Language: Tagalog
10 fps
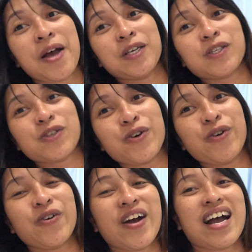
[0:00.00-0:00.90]

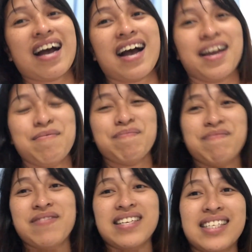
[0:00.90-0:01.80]
So,
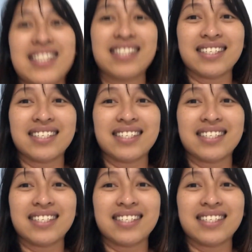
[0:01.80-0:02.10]
I'm, this is,